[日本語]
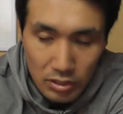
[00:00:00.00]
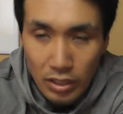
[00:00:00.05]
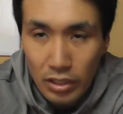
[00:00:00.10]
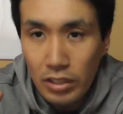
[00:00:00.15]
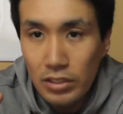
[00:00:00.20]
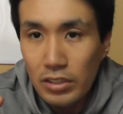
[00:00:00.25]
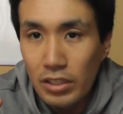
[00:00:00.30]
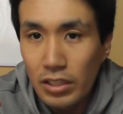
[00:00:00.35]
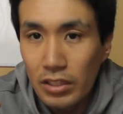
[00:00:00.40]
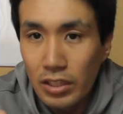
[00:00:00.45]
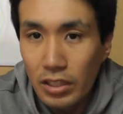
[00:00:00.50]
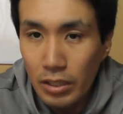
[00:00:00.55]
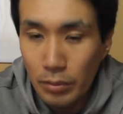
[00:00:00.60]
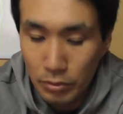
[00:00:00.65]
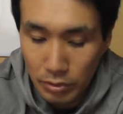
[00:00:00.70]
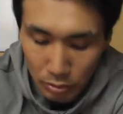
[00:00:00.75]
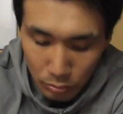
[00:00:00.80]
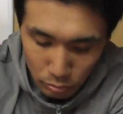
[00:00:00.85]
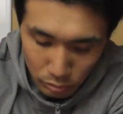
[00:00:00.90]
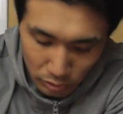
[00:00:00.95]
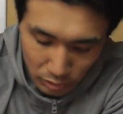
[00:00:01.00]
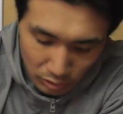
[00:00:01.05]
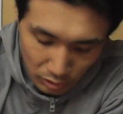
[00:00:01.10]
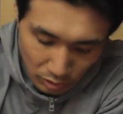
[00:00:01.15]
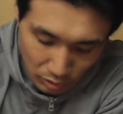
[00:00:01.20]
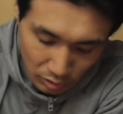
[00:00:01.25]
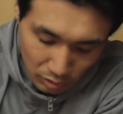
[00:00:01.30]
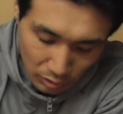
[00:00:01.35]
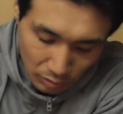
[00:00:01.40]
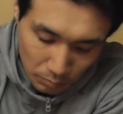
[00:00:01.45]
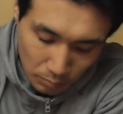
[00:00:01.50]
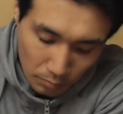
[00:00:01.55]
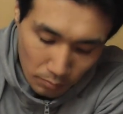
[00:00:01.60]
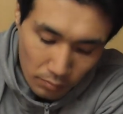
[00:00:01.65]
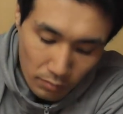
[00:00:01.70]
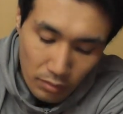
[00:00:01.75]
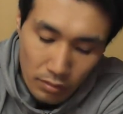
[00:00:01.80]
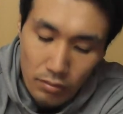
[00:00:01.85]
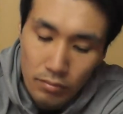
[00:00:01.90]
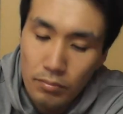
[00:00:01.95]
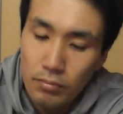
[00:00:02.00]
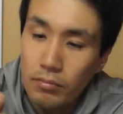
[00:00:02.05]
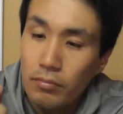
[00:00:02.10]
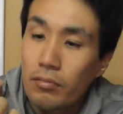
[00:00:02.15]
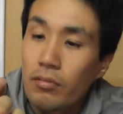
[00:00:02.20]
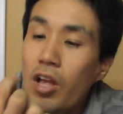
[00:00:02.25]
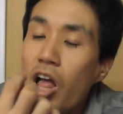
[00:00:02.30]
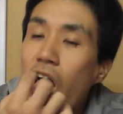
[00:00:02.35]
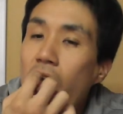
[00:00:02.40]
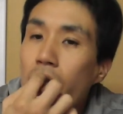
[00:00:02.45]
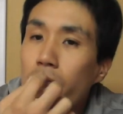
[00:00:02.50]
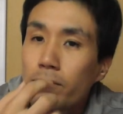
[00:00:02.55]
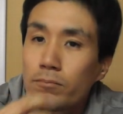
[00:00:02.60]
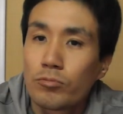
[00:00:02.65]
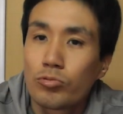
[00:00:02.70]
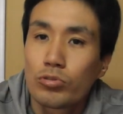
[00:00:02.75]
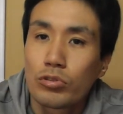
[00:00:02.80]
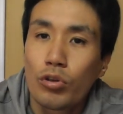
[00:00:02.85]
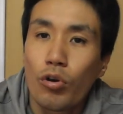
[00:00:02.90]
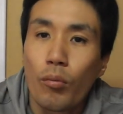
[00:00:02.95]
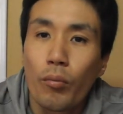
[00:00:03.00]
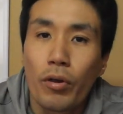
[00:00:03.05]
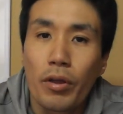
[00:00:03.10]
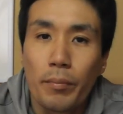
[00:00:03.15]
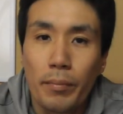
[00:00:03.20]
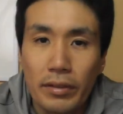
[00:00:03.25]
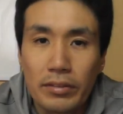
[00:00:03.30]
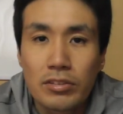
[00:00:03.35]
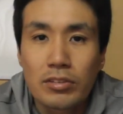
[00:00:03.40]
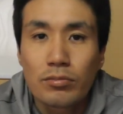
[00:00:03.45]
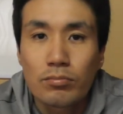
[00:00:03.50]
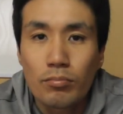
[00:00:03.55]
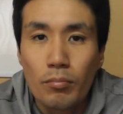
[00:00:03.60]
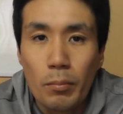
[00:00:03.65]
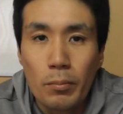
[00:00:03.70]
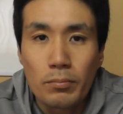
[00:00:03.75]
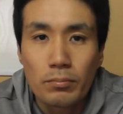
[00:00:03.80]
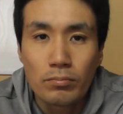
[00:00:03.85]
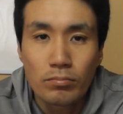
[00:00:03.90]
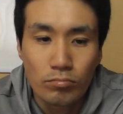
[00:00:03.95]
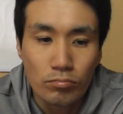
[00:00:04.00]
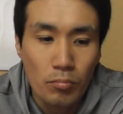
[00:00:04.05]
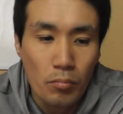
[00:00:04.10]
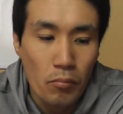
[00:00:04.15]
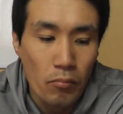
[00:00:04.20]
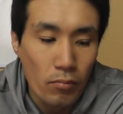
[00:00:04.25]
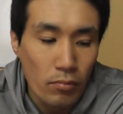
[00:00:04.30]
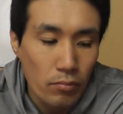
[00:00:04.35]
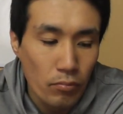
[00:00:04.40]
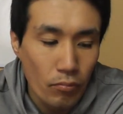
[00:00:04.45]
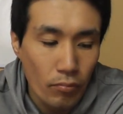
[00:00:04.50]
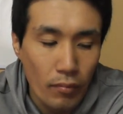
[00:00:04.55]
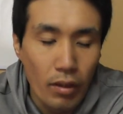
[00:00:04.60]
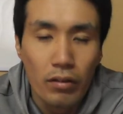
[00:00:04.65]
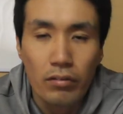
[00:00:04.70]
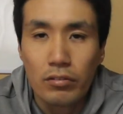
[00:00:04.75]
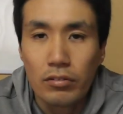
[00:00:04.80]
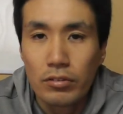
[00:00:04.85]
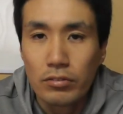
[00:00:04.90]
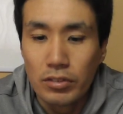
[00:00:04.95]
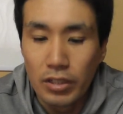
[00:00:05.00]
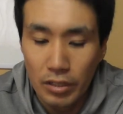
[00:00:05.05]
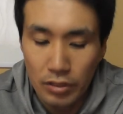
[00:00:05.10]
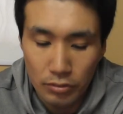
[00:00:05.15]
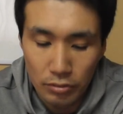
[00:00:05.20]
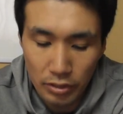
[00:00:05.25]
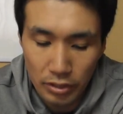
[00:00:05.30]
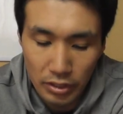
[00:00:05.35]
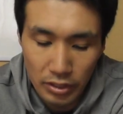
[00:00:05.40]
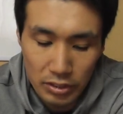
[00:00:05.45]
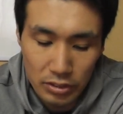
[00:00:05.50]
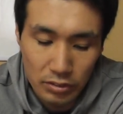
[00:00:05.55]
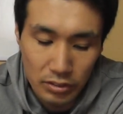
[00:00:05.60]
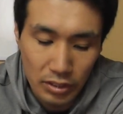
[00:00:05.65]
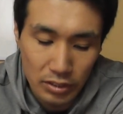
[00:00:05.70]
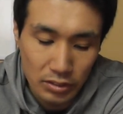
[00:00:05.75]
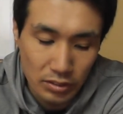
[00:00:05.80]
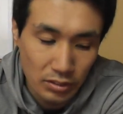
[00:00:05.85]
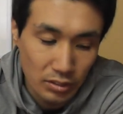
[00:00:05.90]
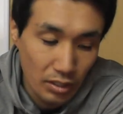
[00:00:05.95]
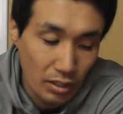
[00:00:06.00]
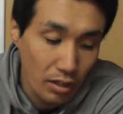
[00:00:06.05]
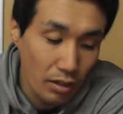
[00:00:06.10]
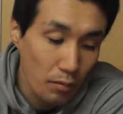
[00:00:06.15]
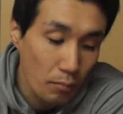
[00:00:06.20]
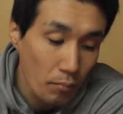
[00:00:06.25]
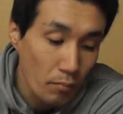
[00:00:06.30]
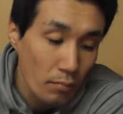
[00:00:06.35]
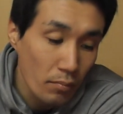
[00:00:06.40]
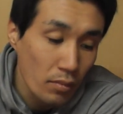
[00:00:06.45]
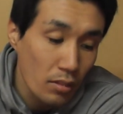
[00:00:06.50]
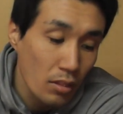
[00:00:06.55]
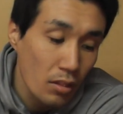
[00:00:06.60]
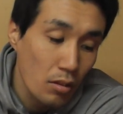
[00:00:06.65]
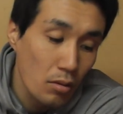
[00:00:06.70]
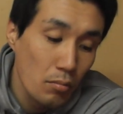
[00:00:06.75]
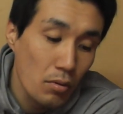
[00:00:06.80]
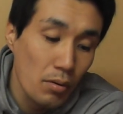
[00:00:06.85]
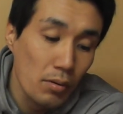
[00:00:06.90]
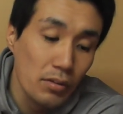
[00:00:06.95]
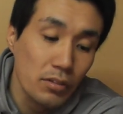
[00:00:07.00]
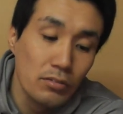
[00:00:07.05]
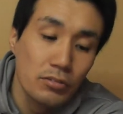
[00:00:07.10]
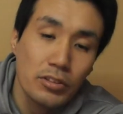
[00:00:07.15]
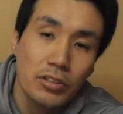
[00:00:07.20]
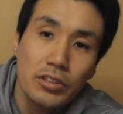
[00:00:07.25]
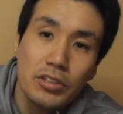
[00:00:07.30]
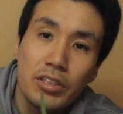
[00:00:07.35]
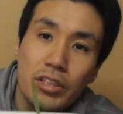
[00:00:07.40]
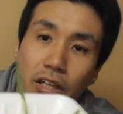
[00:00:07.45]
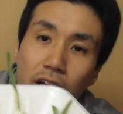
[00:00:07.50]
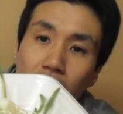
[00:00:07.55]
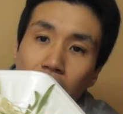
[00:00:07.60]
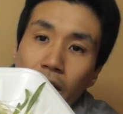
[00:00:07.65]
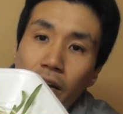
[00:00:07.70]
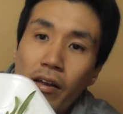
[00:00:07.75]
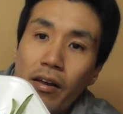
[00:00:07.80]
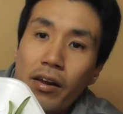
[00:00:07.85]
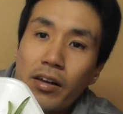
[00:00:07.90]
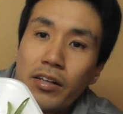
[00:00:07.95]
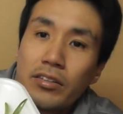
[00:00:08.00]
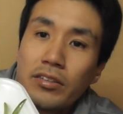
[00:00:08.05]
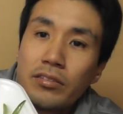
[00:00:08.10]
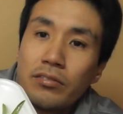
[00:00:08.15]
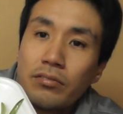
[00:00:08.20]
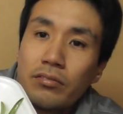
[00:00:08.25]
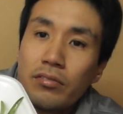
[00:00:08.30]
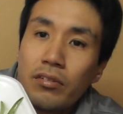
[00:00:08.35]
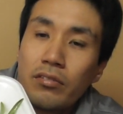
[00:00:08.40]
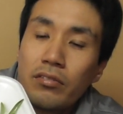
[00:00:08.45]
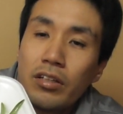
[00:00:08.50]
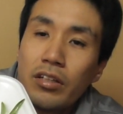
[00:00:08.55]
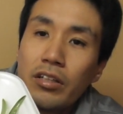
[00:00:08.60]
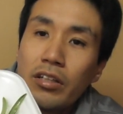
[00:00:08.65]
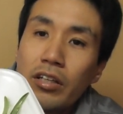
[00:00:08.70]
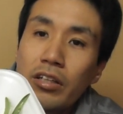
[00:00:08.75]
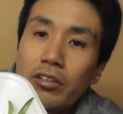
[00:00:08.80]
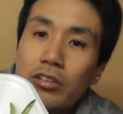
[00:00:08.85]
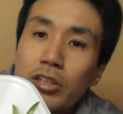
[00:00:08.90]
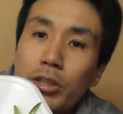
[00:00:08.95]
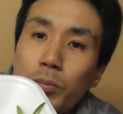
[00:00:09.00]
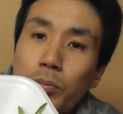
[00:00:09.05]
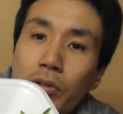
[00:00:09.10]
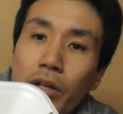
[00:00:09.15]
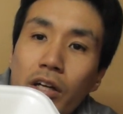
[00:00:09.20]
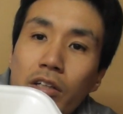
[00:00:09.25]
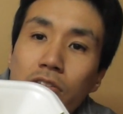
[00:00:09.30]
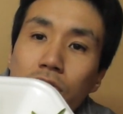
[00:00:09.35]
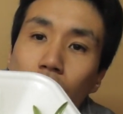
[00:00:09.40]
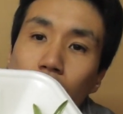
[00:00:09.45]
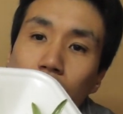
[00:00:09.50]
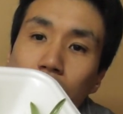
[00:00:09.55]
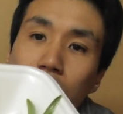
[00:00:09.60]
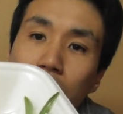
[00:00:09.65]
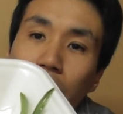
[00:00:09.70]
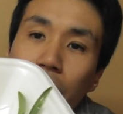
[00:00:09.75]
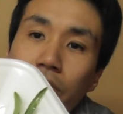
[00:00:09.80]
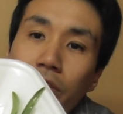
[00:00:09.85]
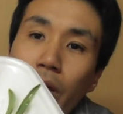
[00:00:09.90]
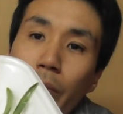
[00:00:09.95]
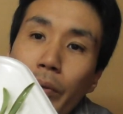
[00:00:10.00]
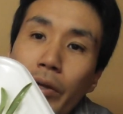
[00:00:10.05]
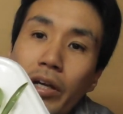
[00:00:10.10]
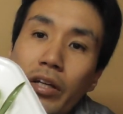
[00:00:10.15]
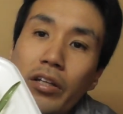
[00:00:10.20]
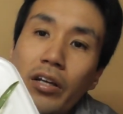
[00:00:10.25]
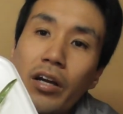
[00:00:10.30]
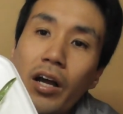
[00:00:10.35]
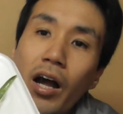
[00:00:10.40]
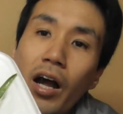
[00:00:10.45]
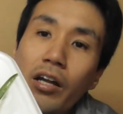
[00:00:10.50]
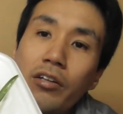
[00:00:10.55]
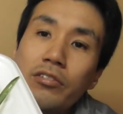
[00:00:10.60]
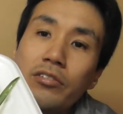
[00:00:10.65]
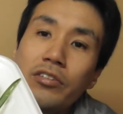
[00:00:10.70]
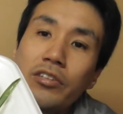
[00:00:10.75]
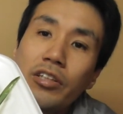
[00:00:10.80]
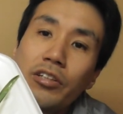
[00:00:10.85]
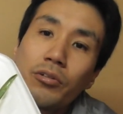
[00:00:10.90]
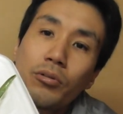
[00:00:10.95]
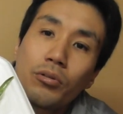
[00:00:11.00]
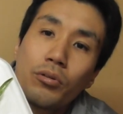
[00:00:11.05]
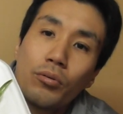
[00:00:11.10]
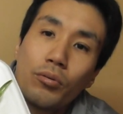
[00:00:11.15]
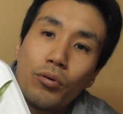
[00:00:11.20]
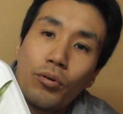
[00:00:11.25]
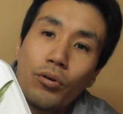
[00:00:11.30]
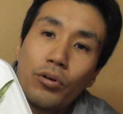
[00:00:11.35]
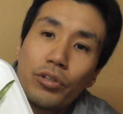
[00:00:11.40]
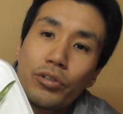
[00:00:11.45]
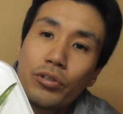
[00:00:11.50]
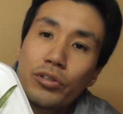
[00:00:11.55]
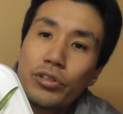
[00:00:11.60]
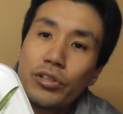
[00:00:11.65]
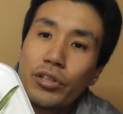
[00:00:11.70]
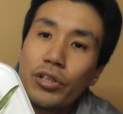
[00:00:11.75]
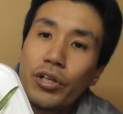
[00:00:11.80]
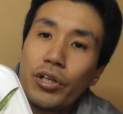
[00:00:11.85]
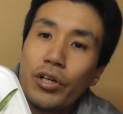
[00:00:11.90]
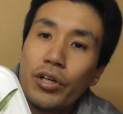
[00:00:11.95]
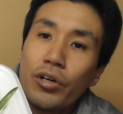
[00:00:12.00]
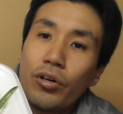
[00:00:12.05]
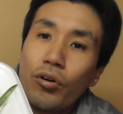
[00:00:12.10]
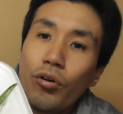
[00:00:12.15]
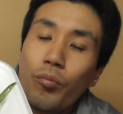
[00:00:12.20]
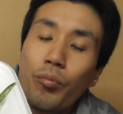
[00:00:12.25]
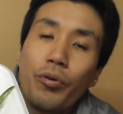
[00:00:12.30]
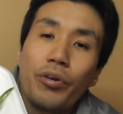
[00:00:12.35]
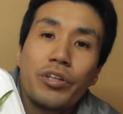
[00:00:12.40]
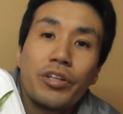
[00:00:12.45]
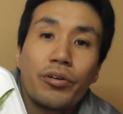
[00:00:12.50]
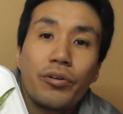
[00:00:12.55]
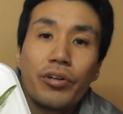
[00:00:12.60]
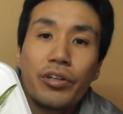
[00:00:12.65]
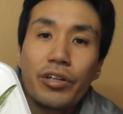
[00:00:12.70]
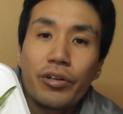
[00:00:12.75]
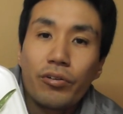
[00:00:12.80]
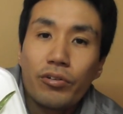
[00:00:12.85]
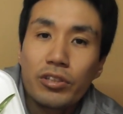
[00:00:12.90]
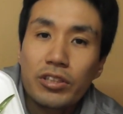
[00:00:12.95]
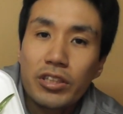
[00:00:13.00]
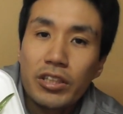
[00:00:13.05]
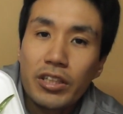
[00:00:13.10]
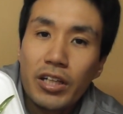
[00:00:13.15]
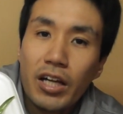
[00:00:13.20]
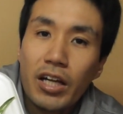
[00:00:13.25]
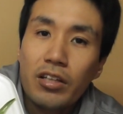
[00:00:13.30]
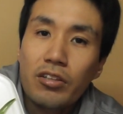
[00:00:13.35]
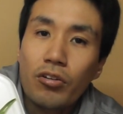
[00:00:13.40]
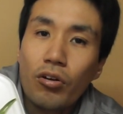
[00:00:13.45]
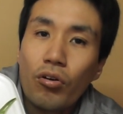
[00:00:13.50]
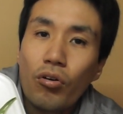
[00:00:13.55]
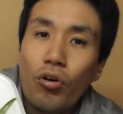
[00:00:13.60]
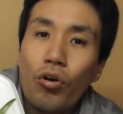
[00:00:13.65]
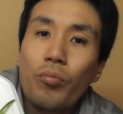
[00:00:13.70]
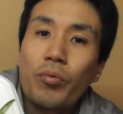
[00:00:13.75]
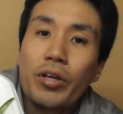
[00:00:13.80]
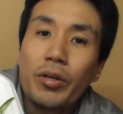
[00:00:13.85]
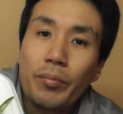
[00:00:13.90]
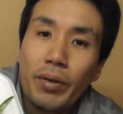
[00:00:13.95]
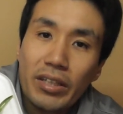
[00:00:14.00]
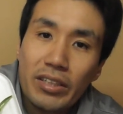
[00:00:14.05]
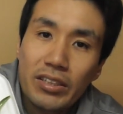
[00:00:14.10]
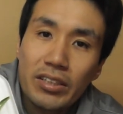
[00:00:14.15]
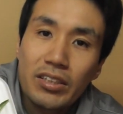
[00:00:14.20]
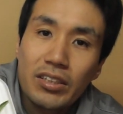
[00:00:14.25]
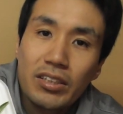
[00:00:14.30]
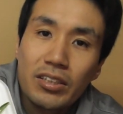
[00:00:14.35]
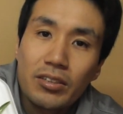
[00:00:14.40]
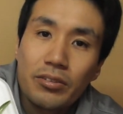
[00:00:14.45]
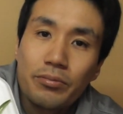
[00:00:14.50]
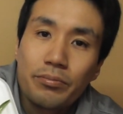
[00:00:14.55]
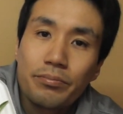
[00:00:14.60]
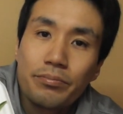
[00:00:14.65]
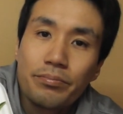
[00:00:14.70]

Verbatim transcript: にたらつけて食べてほしいなって、そう思います。うん。ま今回はこれ以上ですんで、まあ、こういう風にね、ニンニクスプラウトっていう食べ方があるっていうことを一つ覚えておいてほしいなと思います。